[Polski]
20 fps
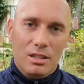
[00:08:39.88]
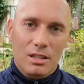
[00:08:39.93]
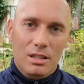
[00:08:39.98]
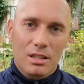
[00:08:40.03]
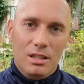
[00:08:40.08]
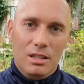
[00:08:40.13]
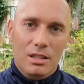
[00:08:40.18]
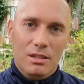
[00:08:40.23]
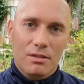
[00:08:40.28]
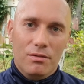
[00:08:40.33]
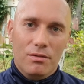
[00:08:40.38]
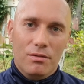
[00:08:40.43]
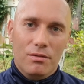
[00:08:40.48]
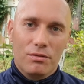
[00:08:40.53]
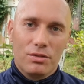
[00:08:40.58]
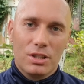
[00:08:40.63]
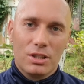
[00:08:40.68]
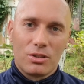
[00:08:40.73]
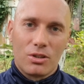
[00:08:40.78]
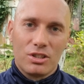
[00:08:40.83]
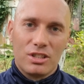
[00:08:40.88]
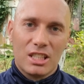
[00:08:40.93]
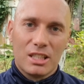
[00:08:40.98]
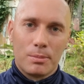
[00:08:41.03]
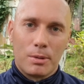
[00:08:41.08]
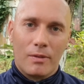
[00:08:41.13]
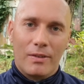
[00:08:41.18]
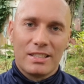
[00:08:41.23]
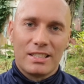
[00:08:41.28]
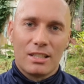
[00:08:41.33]
I wszystko się
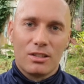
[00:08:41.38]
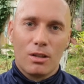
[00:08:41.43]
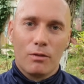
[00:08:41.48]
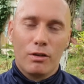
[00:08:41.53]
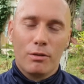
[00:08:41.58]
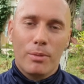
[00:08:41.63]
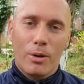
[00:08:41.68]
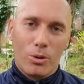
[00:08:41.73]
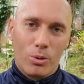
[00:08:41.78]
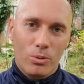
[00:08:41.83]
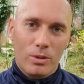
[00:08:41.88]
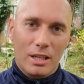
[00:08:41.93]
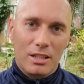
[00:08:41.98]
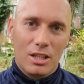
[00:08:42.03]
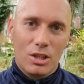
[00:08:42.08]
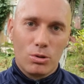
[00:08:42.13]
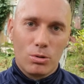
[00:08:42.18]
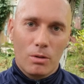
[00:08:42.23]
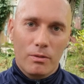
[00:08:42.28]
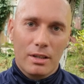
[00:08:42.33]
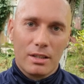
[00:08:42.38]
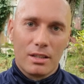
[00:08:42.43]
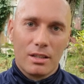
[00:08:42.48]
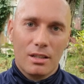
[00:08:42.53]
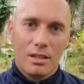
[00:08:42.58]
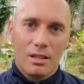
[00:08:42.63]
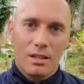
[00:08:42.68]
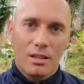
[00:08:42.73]
sprowadza do wyboru, jaki człowiek,